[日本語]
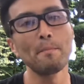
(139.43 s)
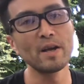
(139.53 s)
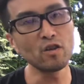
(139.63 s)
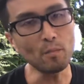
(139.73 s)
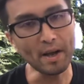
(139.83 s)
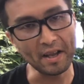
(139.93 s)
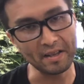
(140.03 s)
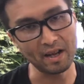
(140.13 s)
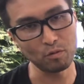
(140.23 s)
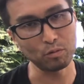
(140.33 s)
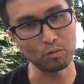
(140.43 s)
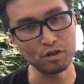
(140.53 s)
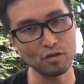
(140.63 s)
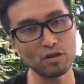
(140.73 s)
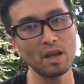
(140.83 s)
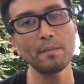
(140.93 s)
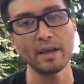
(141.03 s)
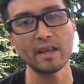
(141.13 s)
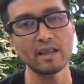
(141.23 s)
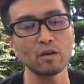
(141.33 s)
目の前にあることを一生懸
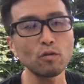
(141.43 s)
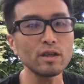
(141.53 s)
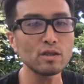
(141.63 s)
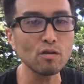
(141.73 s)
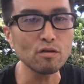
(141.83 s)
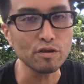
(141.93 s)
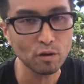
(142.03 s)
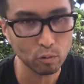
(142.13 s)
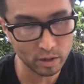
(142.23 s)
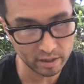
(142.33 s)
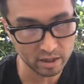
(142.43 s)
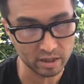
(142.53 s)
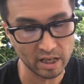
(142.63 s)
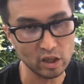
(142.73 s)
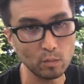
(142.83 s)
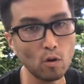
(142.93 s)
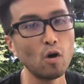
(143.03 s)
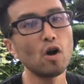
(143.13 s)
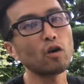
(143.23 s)
命やっている、これはすごくいいことなんですけれども、